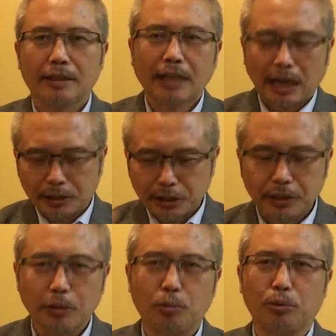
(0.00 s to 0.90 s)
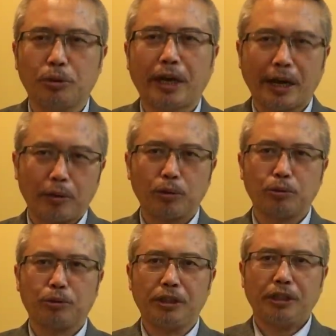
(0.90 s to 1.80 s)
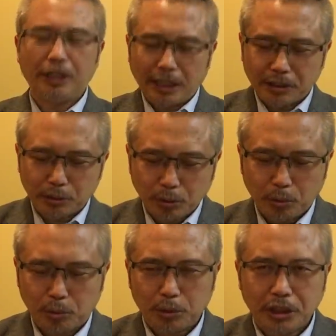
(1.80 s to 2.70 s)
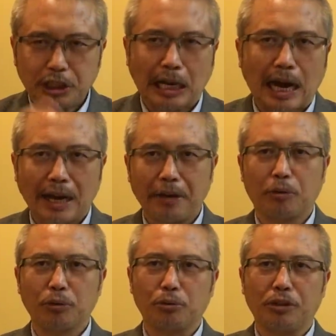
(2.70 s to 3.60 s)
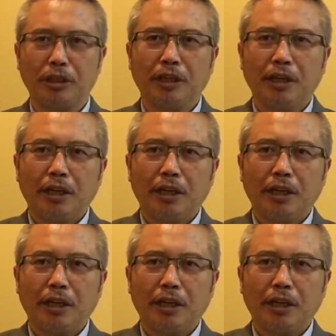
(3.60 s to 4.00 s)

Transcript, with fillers: 大肆的鼓吹爱国主义，应当是说鼓吹假爱国主义。